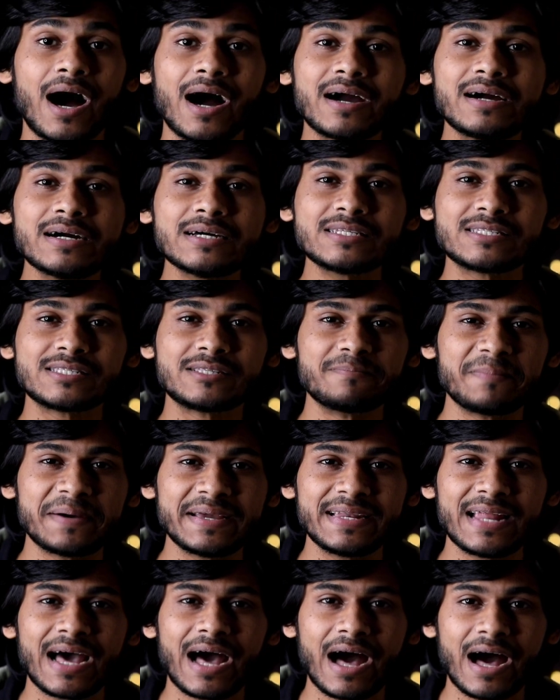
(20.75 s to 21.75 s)
अगस्त
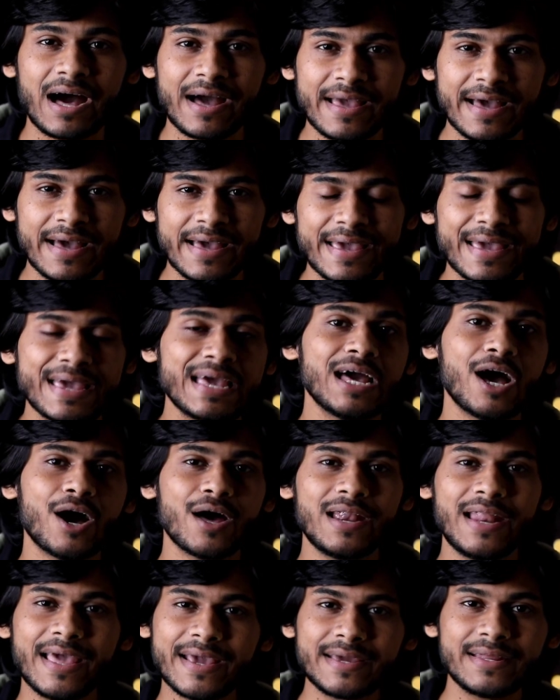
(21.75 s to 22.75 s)
महीना आया है
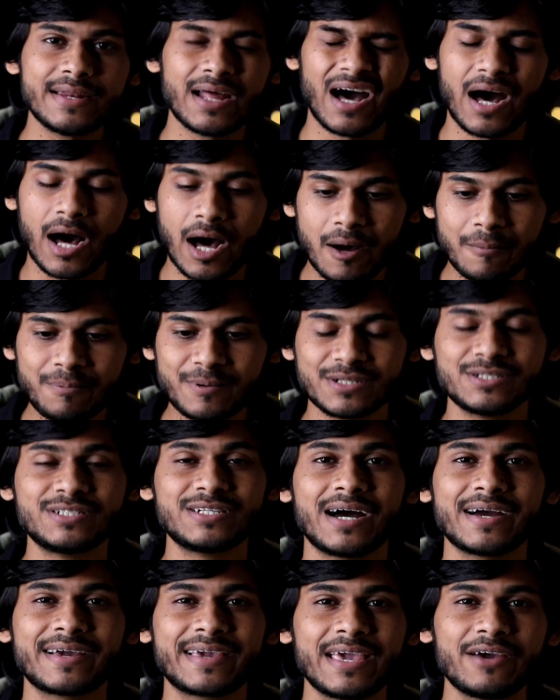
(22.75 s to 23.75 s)
लेकिन अब
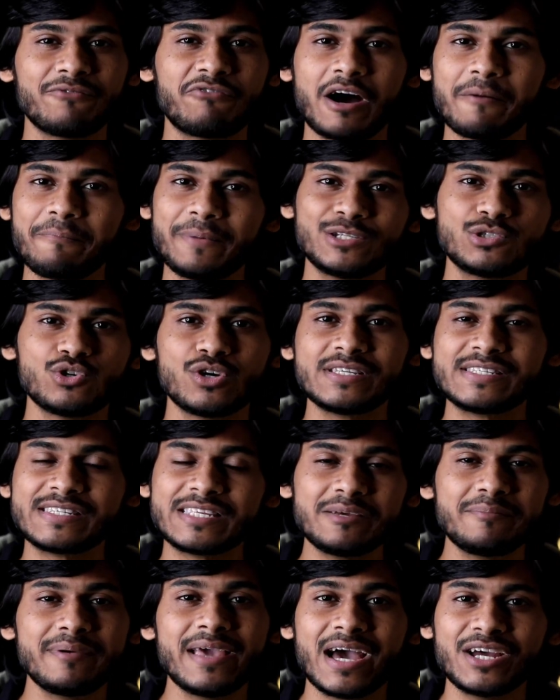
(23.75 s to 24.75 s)
जाके वहां पे जो है
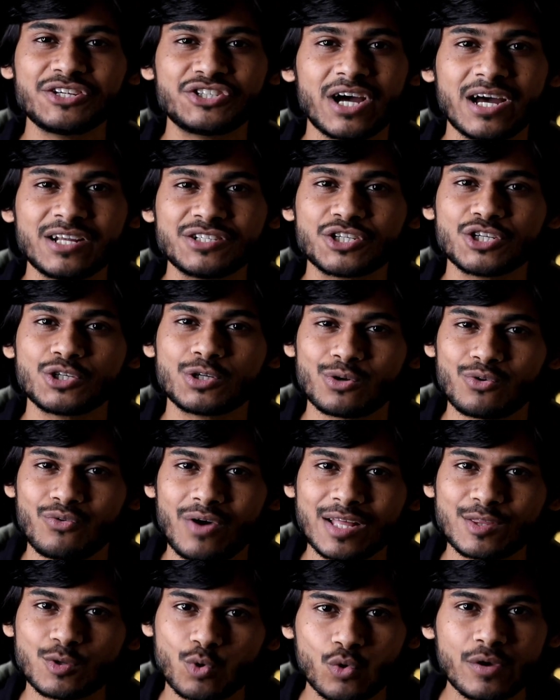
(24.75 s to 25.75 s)
सीबीआई जांच की
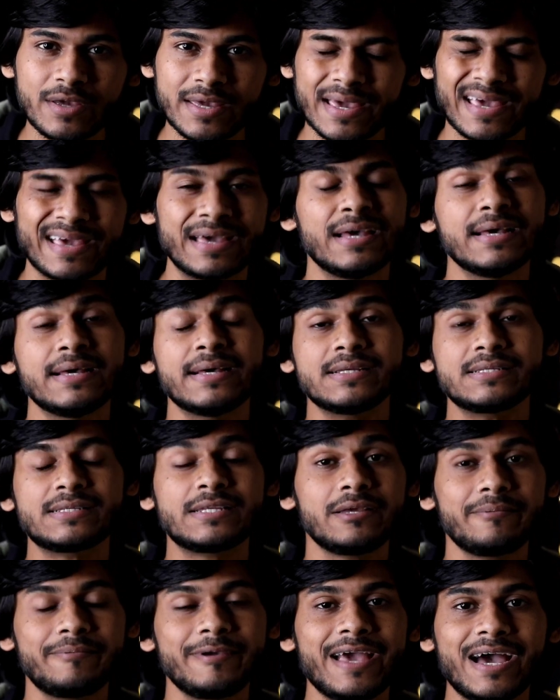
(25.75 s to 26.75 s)
शुरुआत हुई है
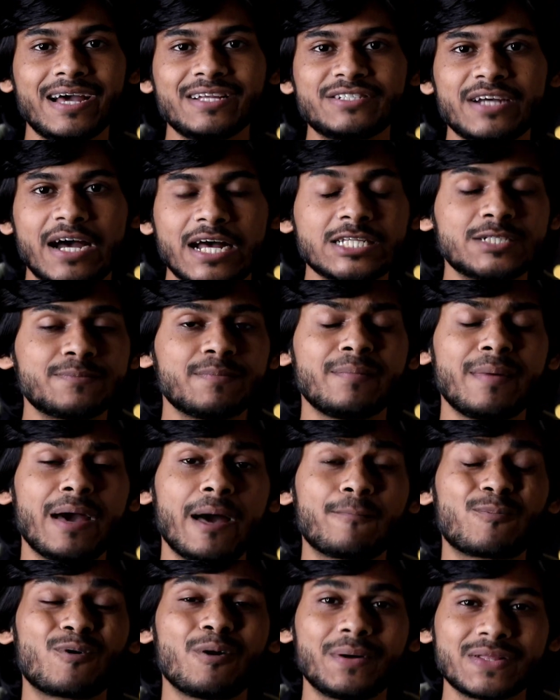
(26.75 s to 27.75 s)
सीबीआई जांच में मैं
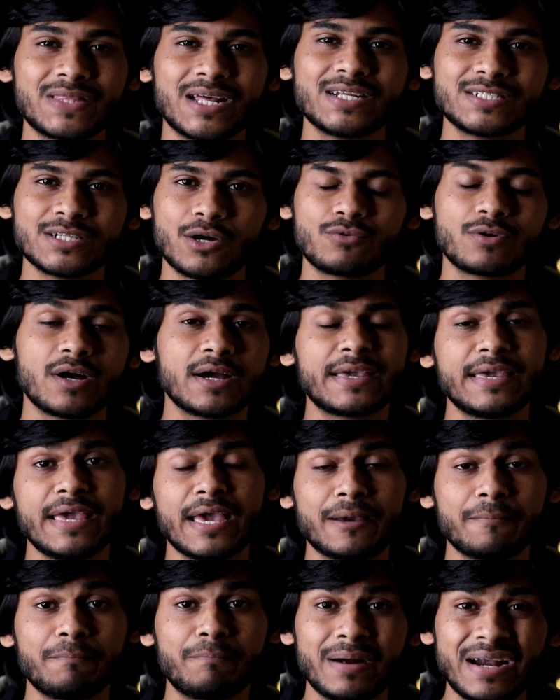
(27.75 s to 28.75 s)
आपको बताना चाहूंगा कि
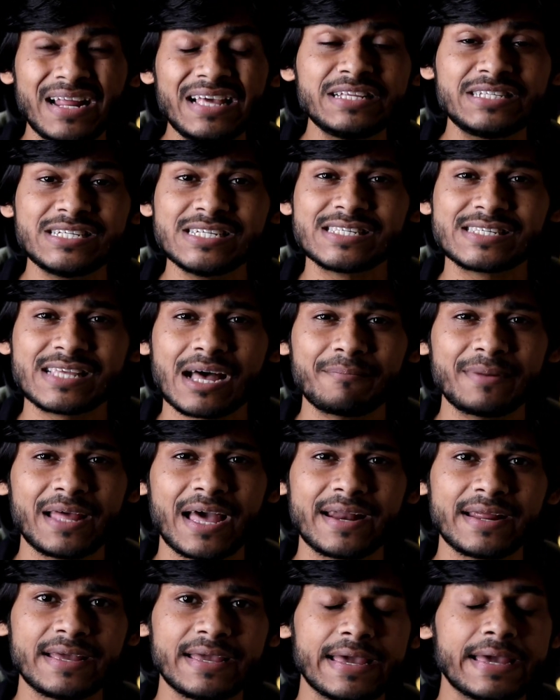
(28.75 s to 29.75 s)
एक बड़ी चीज
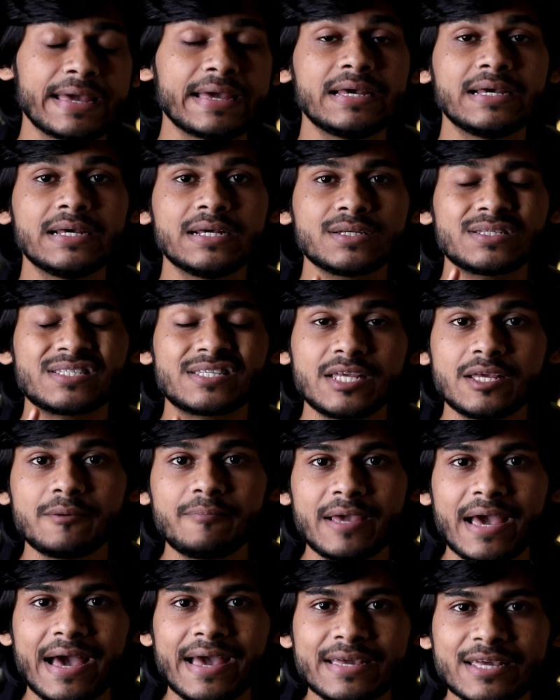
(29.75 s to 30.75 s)
सामने आ रही है
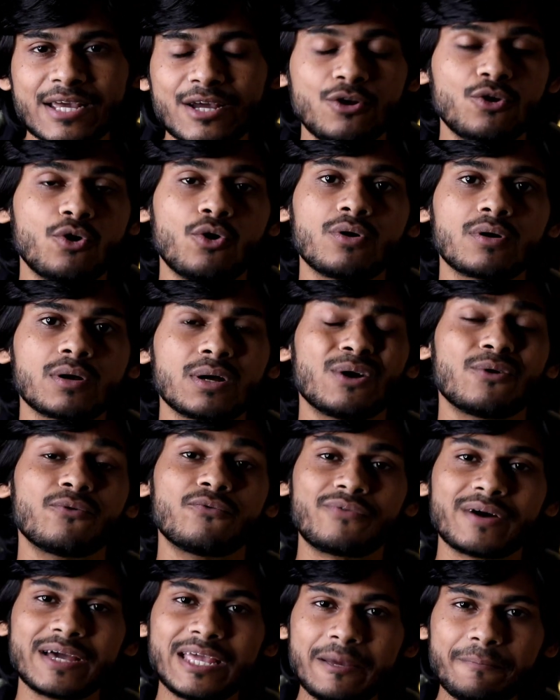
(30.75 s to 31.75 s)
सीबीआई के
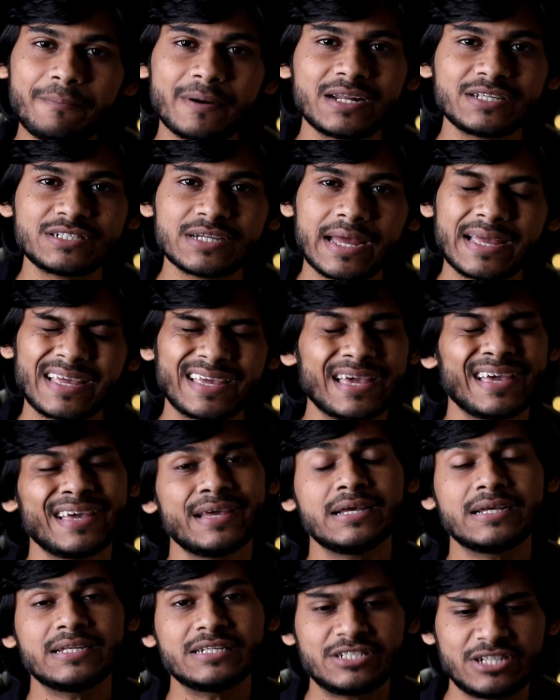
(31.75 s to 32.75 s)
लोग वहीं पर
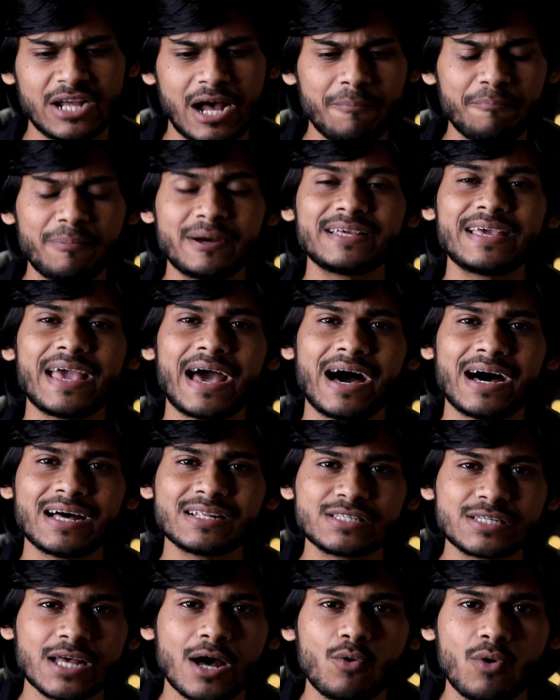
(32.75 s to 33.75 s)
जाएंगे जहां पर यह
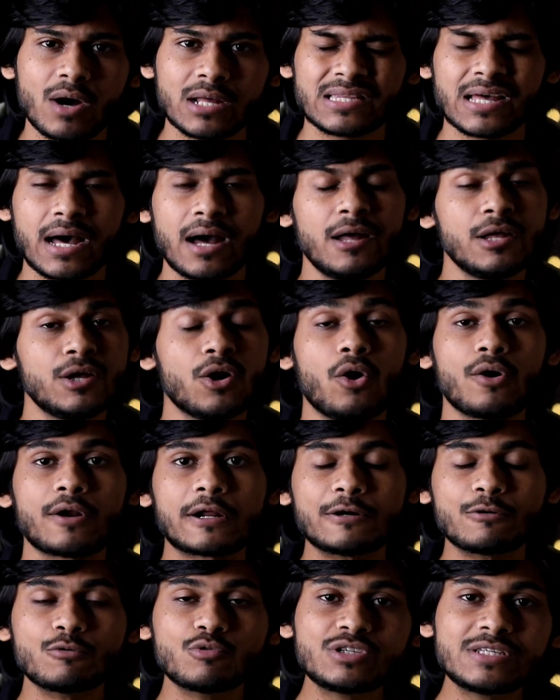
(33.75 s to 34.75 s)
हादसा हुआ था
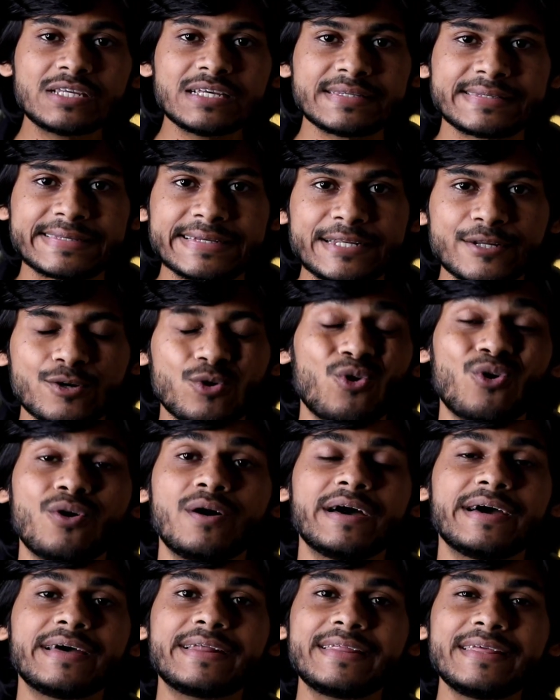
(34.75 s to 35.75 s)
और उसी सीन
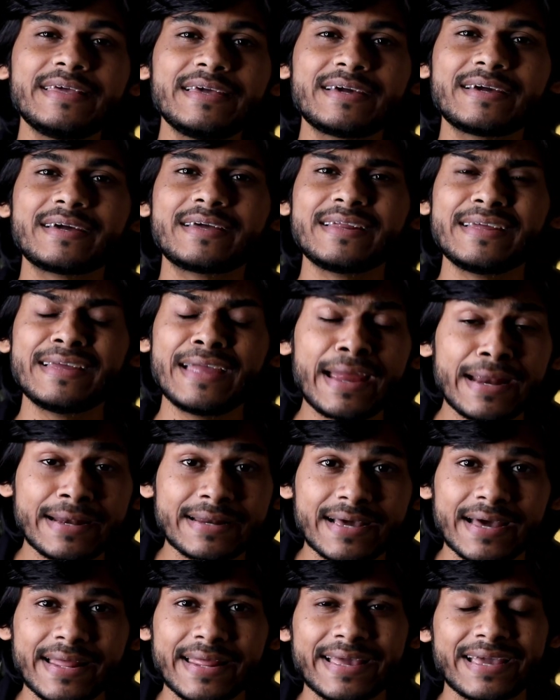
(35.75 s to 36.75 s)
को
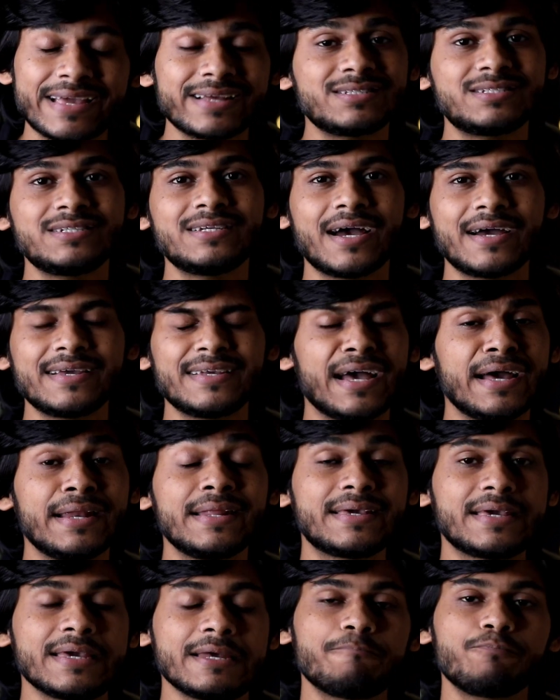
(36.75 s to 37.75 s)
रिक्रिएट करेंगे जी हाँ
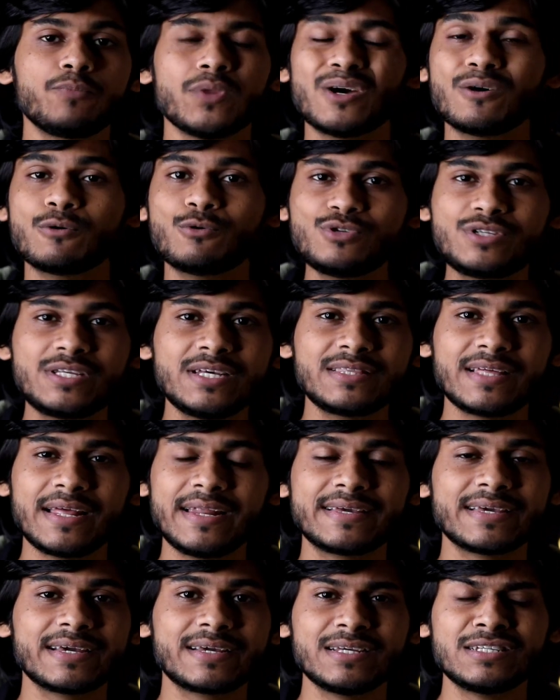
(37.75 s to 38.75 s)
यानी कि उसी
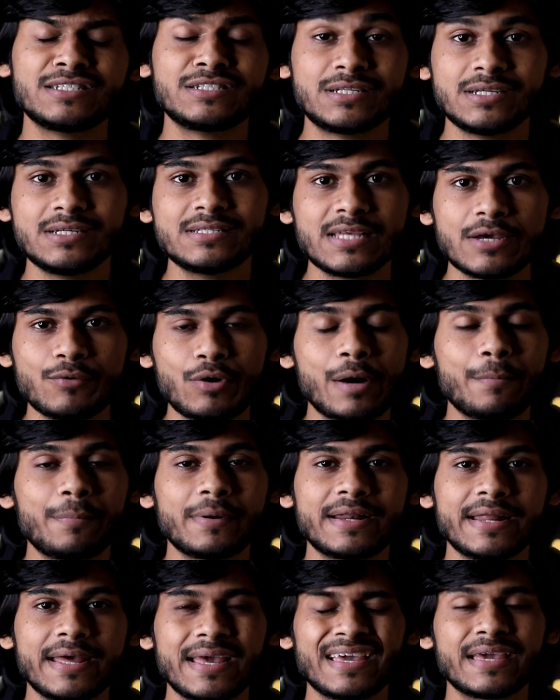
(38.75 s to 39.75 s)
तरीके की चीजें वहां
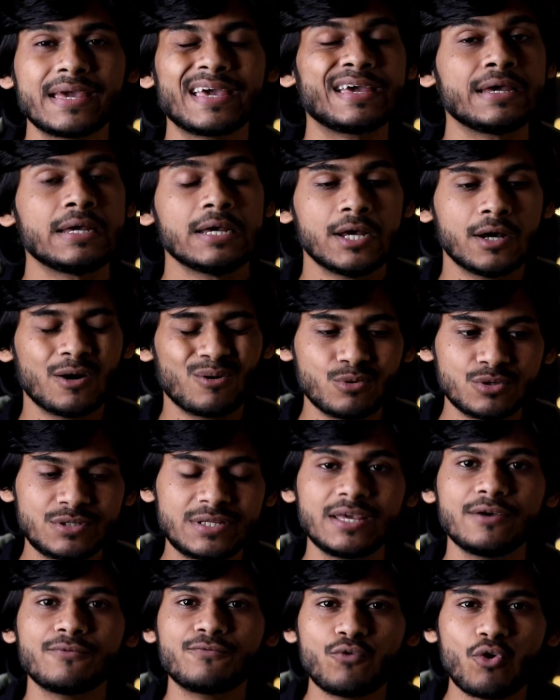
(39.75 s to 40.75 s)
पर रहेंगे
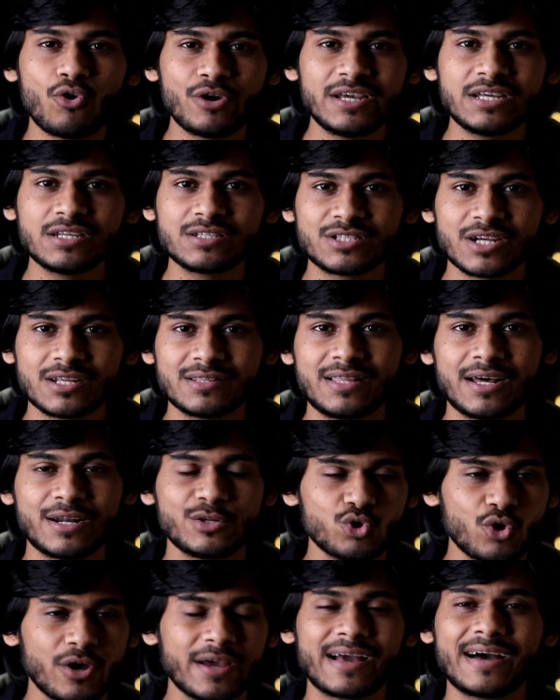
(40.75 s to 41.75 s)
उसी वही
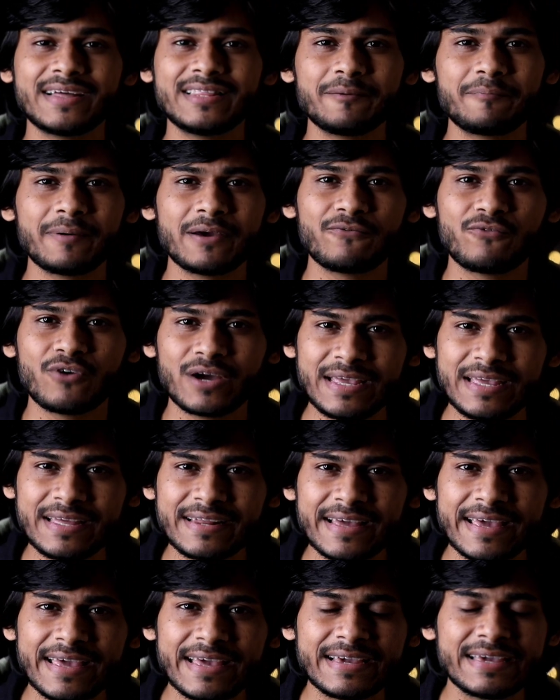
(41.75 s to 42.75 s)
चद्दर जो है गाड़ी पे
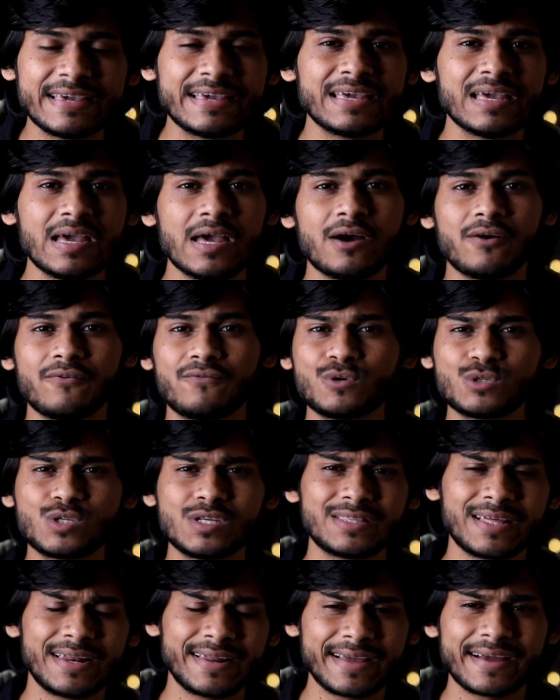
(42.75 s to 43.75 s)
वही रहेगी
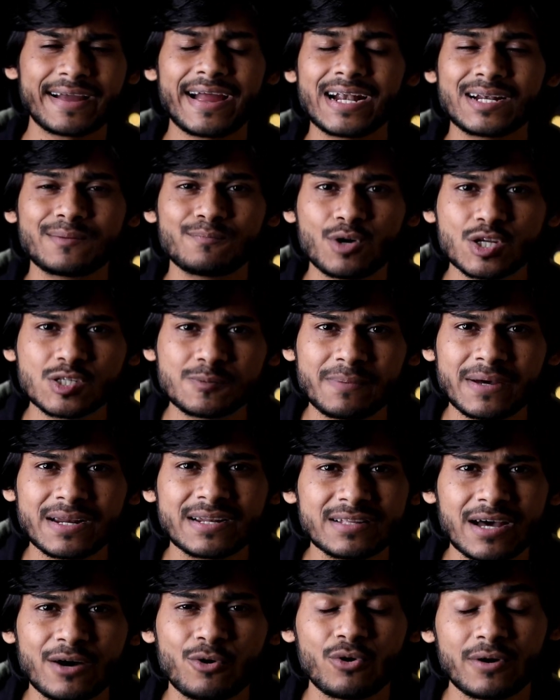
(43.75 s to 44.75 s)
उसी तरीके का
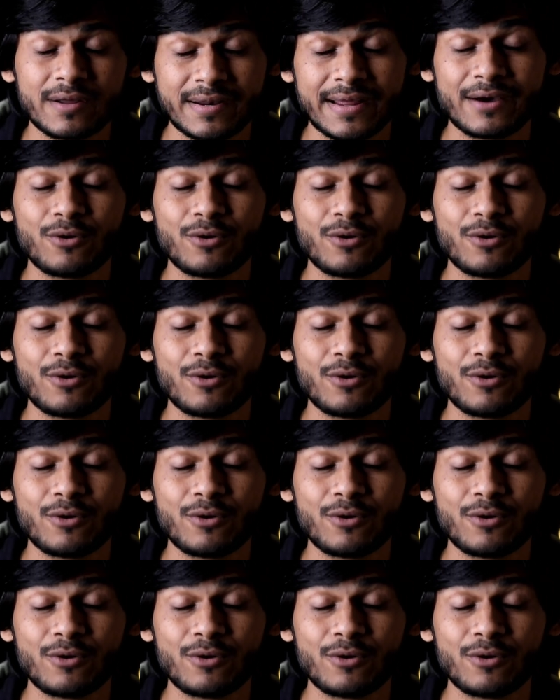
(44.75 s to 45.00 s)
एटमोस्फेयर हो,